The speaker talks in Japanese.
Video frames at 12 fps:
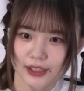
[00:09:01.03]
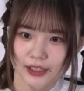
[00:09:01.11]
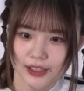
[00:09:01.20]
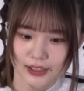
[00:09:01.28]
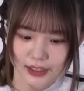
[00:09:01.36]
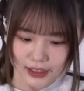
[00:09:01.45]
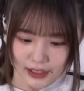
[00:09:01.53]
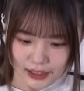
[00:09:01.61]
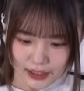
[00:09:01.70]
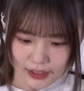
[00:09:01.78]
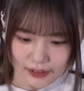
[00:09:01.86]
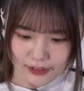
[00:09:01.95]
全
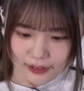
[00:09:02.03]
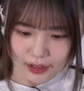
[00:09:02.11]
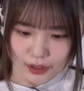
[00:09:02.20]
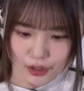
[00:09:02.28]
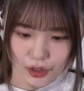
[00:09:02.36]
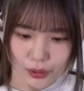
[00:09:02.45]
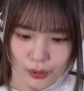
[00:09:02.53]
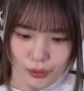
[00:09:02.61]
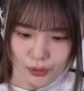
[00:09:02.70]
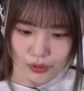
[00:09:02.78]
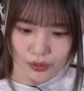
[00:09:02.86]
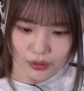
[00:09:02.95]
然あるんですけ
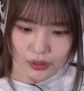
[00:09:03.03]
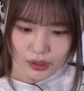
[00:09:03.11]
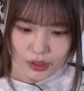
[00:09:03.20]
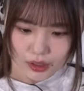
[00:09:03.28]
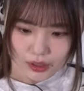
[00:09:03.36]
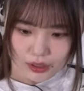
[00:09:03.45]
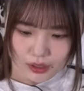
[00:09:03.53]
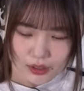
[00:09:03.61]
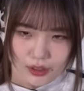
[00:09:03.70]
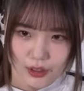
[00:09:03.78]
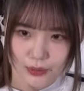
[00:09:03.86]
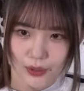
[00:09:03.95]
ど、で